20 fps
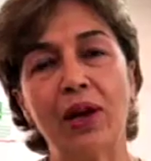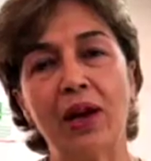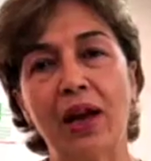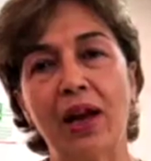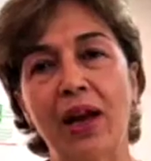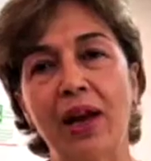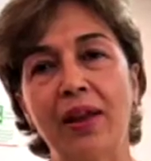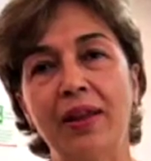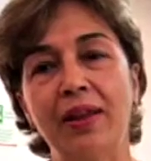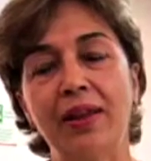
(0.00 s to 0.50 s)

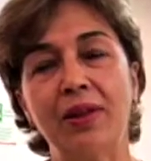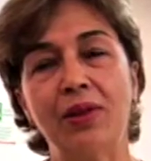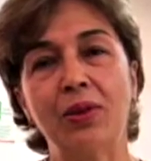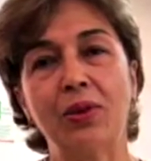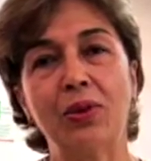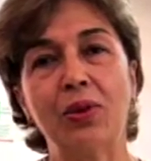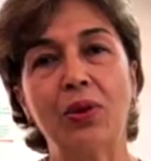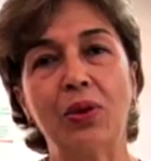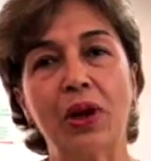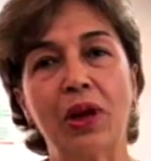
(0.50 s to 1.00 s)

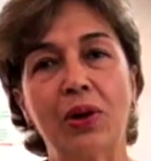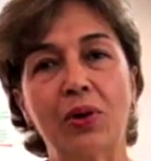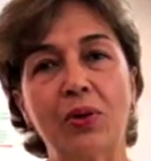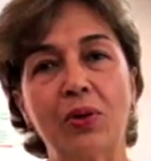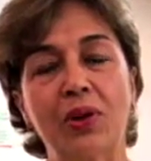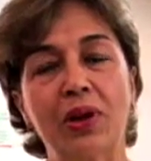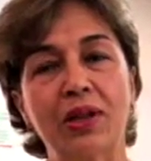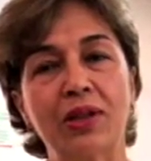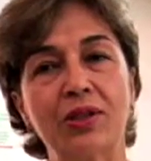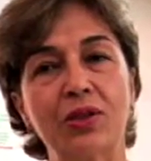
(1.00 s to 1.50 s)
crédito,
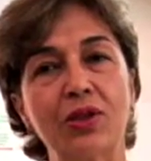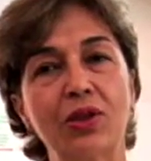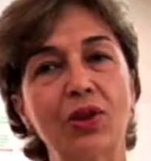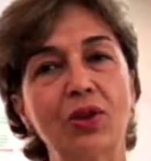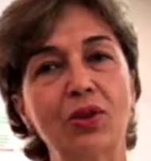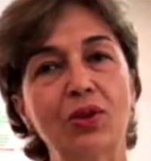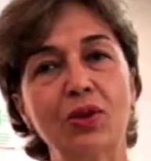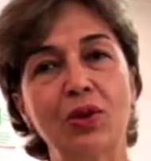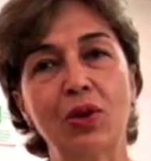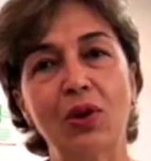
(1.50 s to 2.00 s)
educación,